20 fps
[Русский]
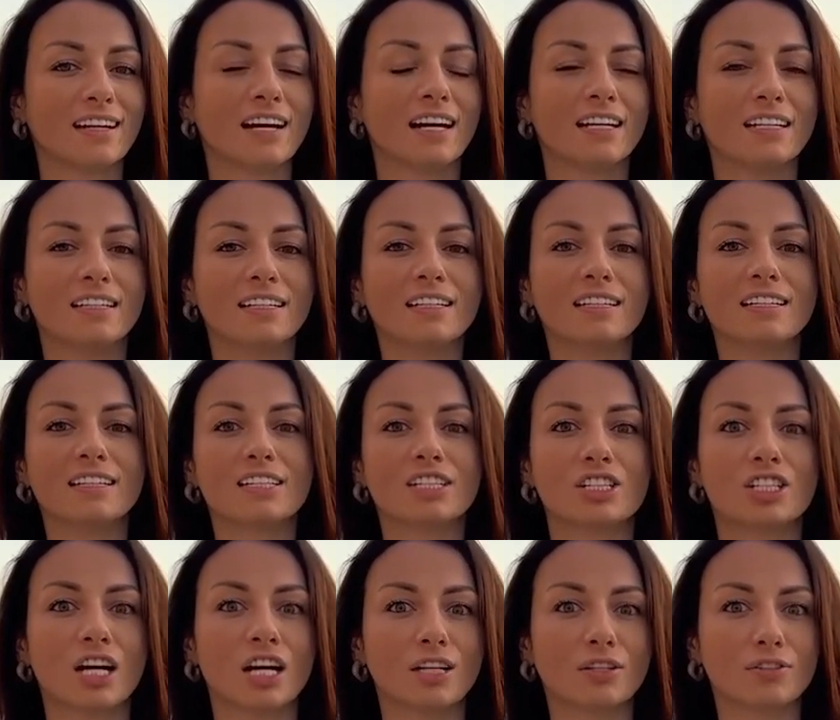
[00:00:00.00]
Они
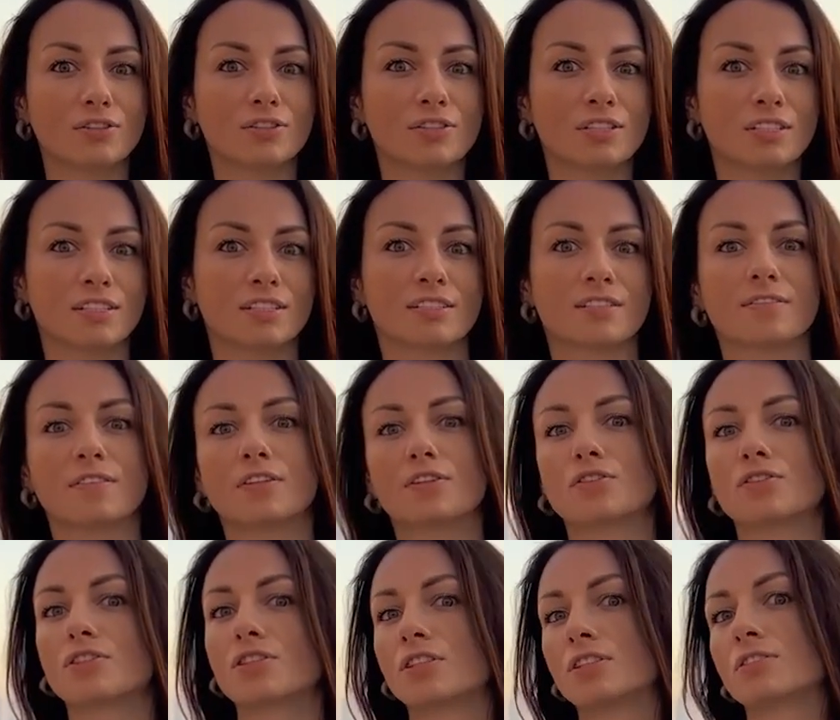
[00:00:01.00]
жалуются на
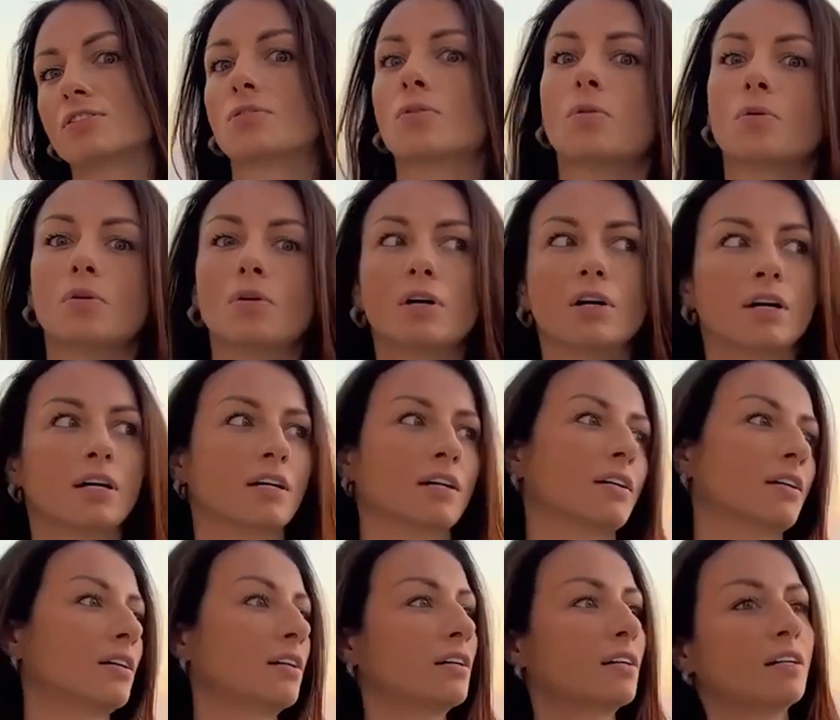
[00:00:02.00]
свою жизнь. Ой,
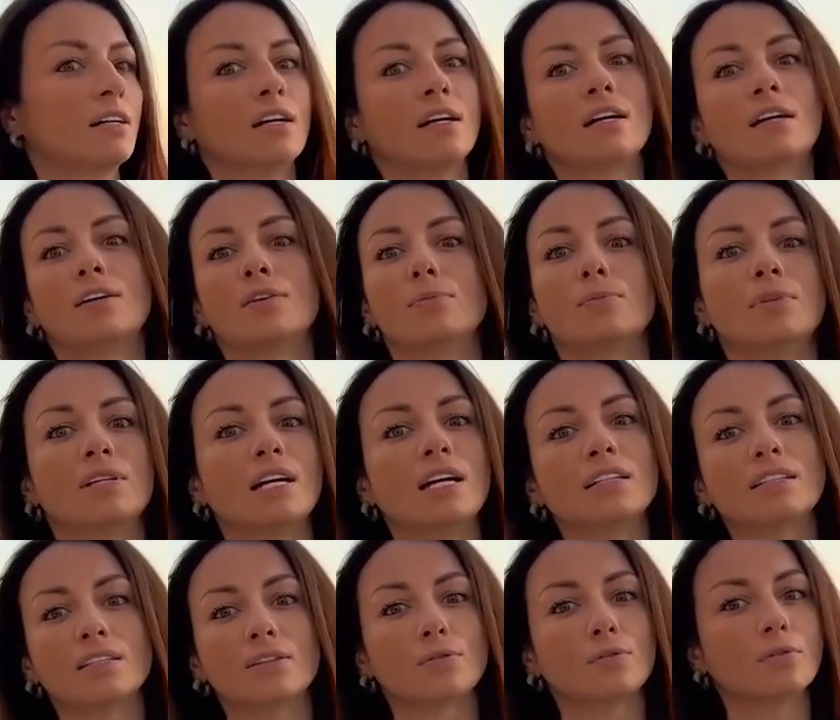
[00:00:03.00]
у
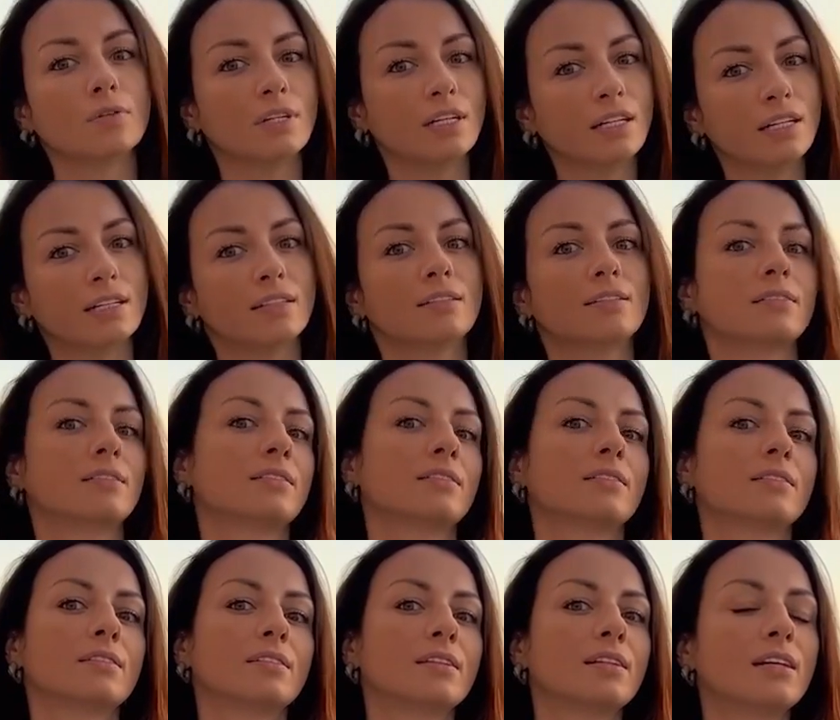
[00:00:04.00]
меня такое,
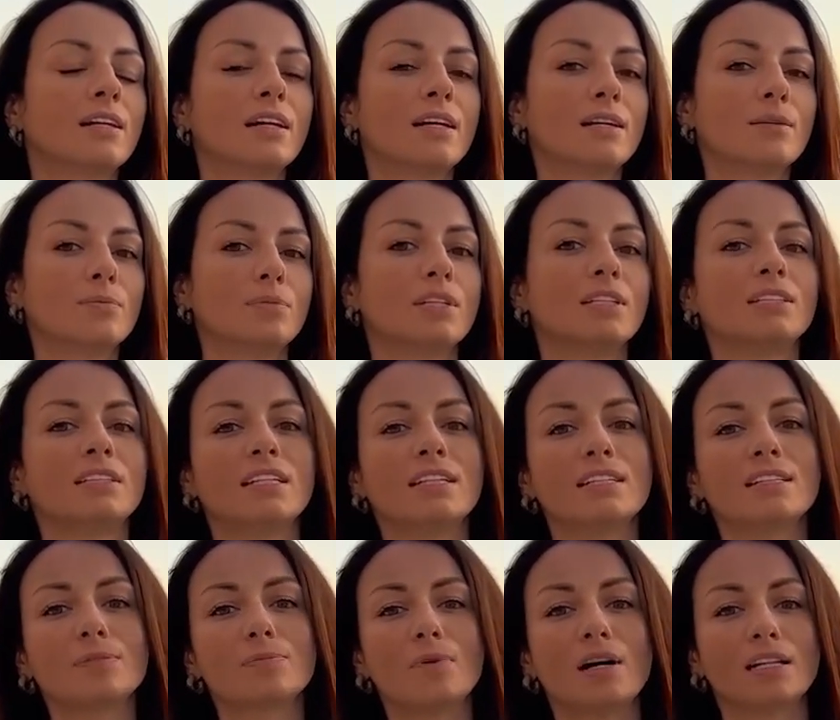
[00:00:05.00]
мне
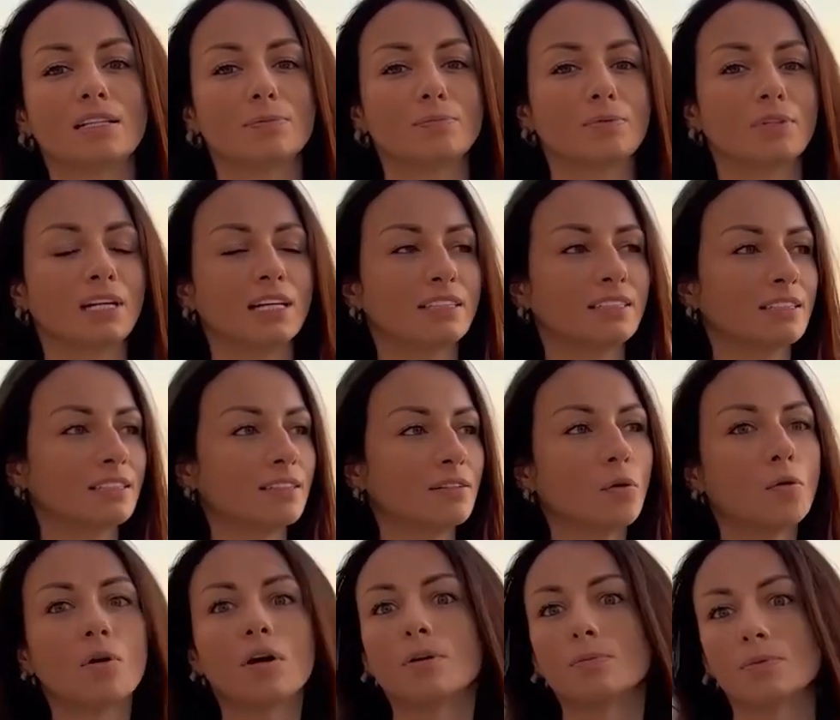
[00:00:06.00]
денег мало платят.
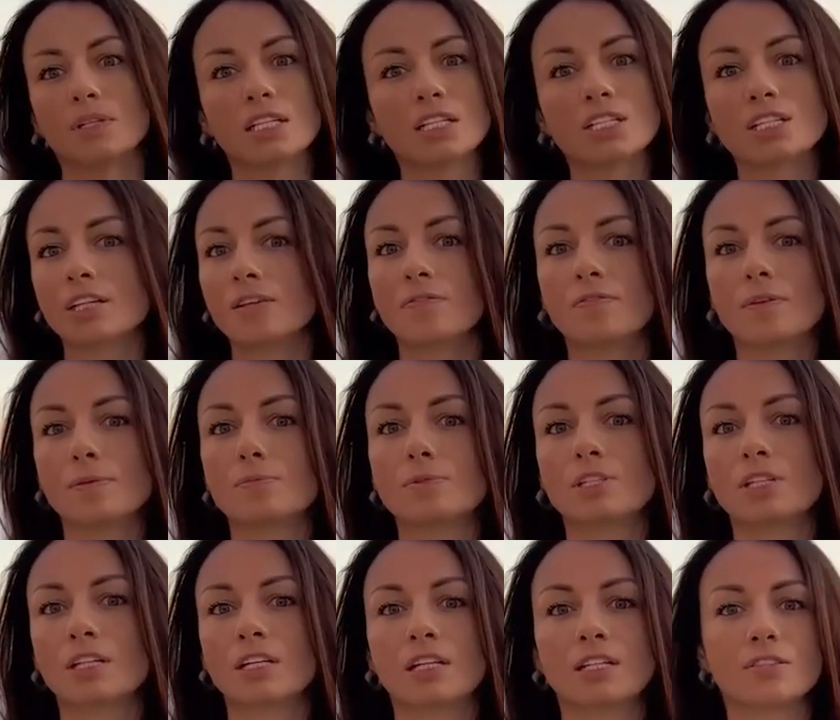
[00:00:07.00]
Ой, у меня шеф
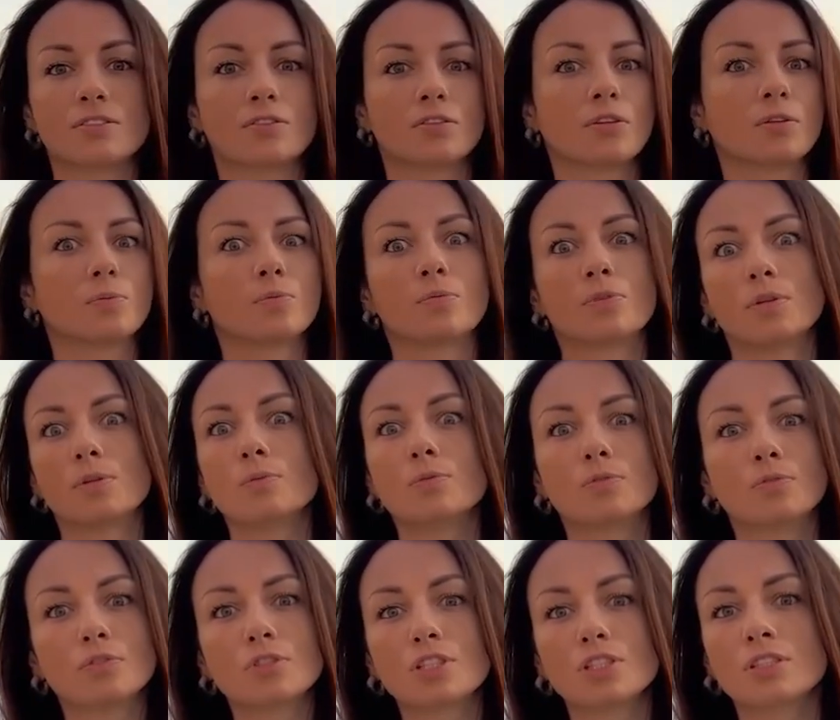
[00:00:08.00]
вообще козел. Мой
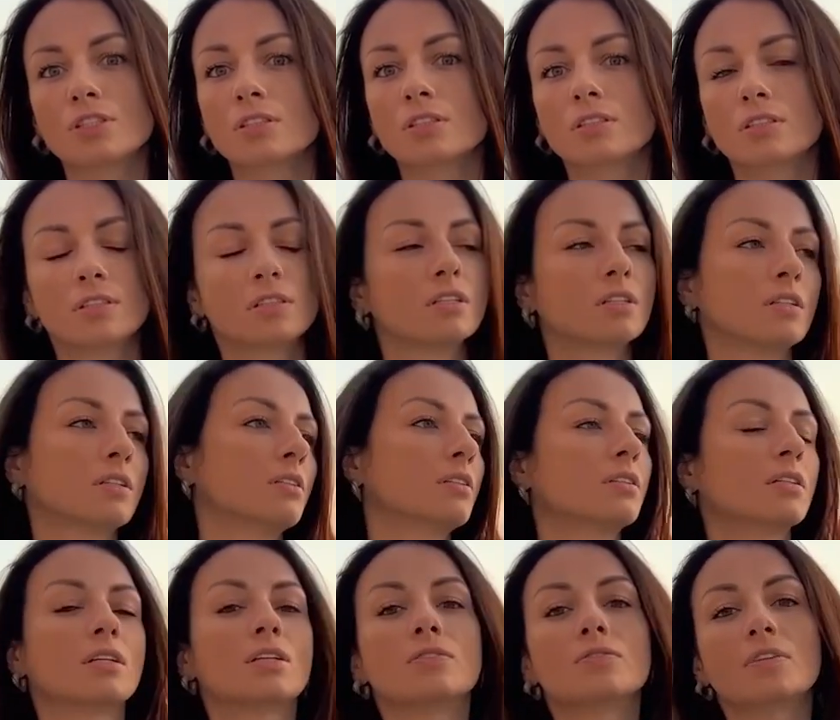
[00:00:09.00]
муж
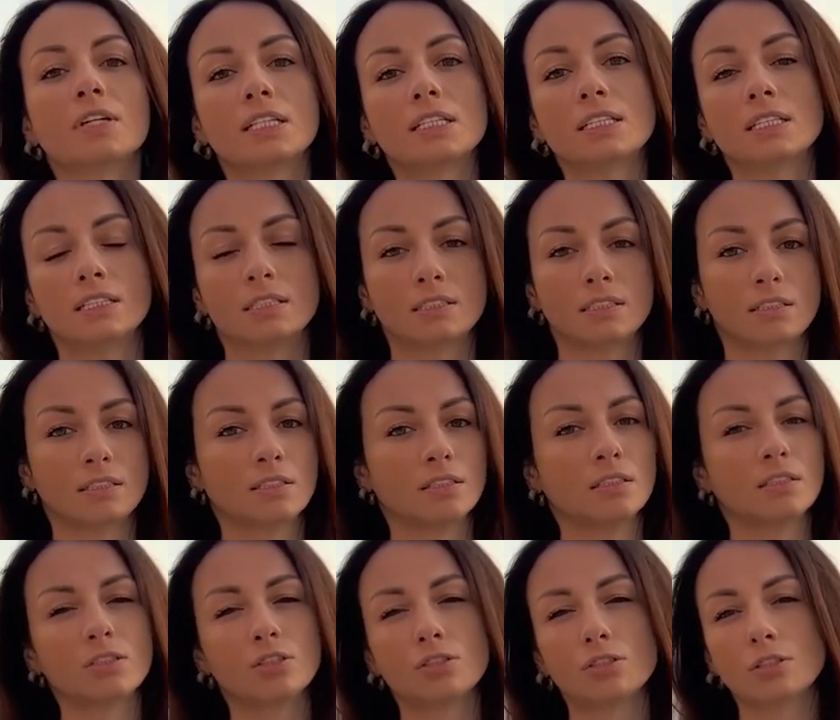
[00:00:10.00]
отвратительный,
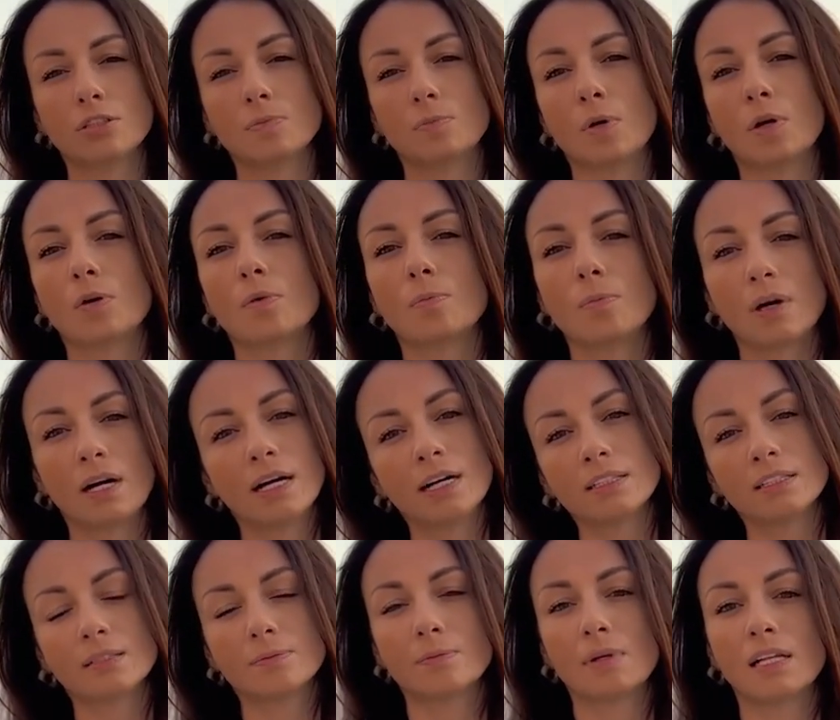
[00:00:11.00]
ничего не
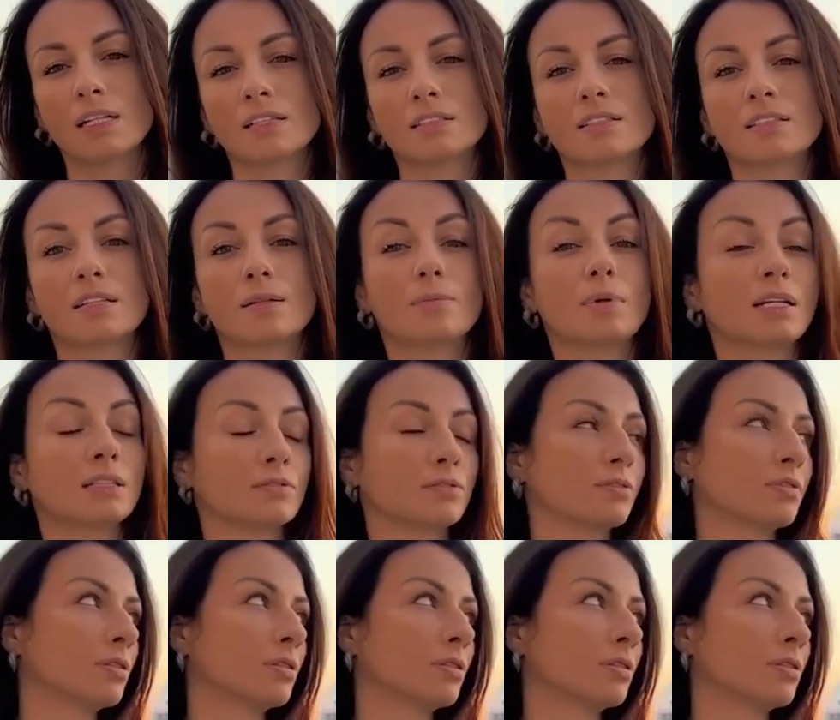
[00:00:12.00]
покупает и мало зарабатывает.